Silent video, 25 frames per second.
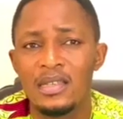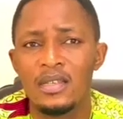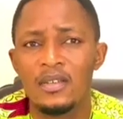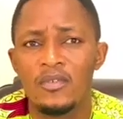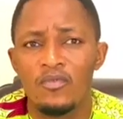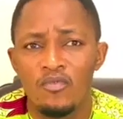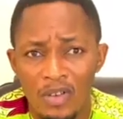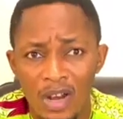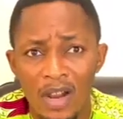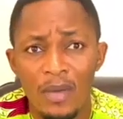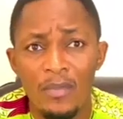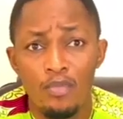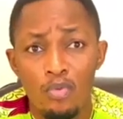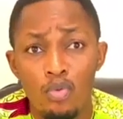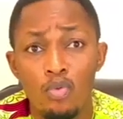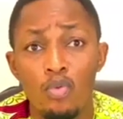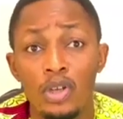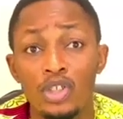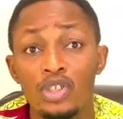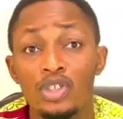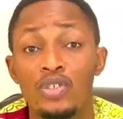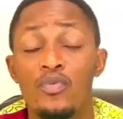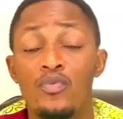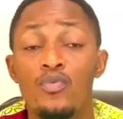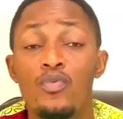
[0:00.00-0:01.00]
Voilà pourquoi
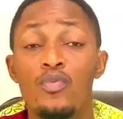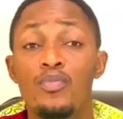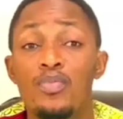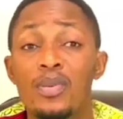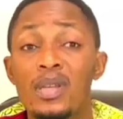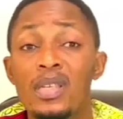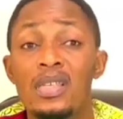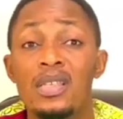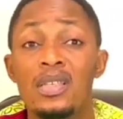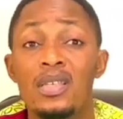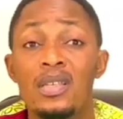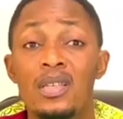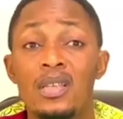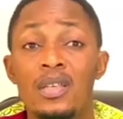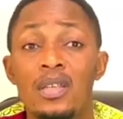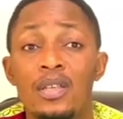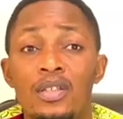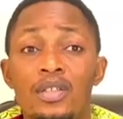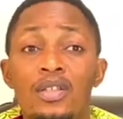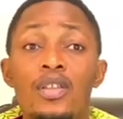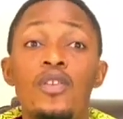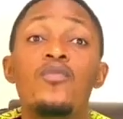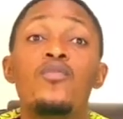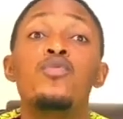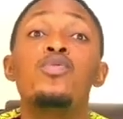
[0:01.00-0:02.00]
je vous prie
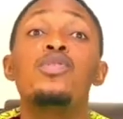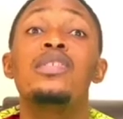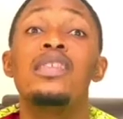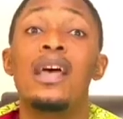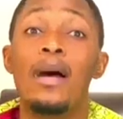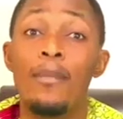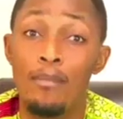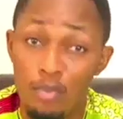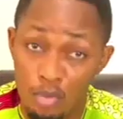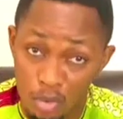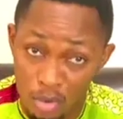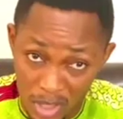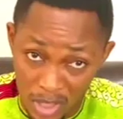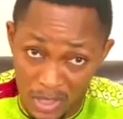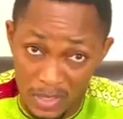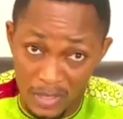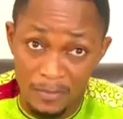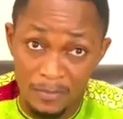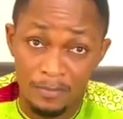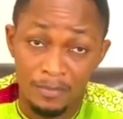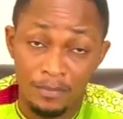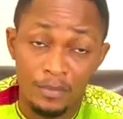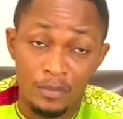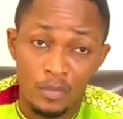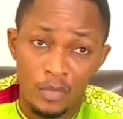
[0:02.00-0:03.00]
de vous abonner
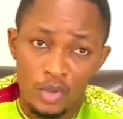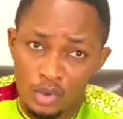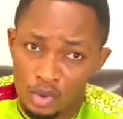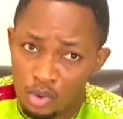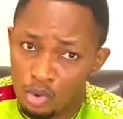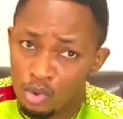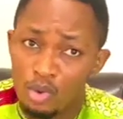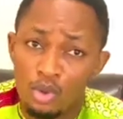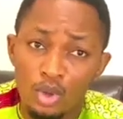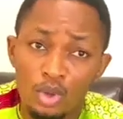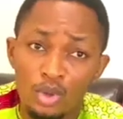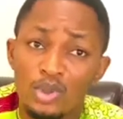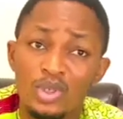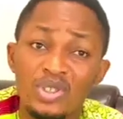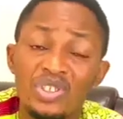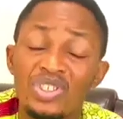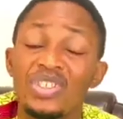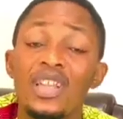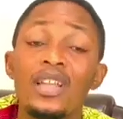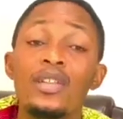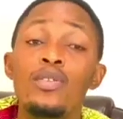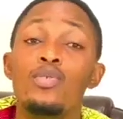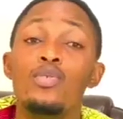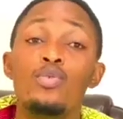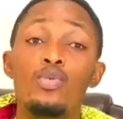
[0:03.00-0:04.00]
sur notre
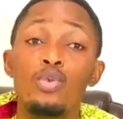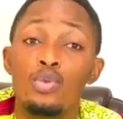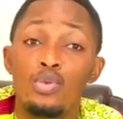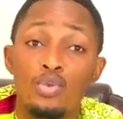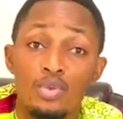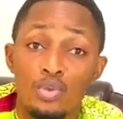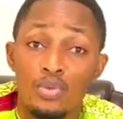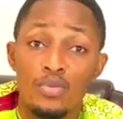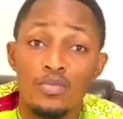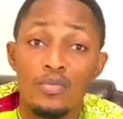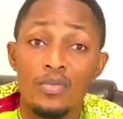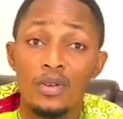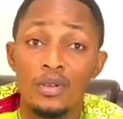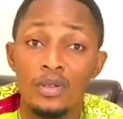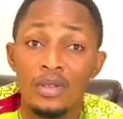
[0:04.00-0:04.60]
chaîne YouTube,